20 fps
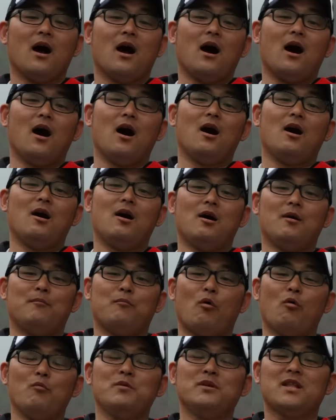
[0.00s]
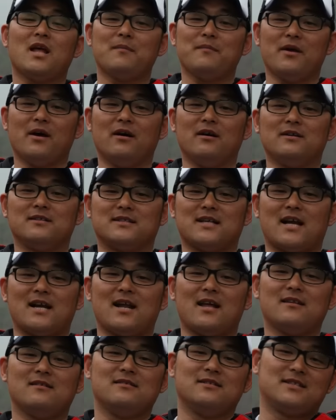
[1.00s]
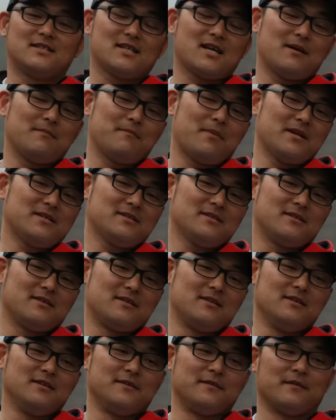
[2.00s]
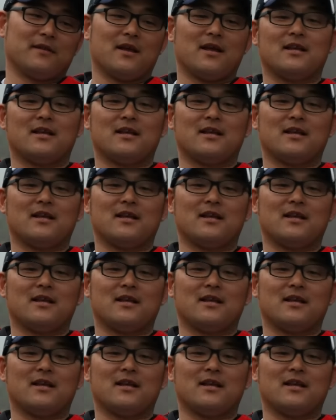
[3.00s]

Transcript: 어, 봄이 되면 산란을 의식한 베스들은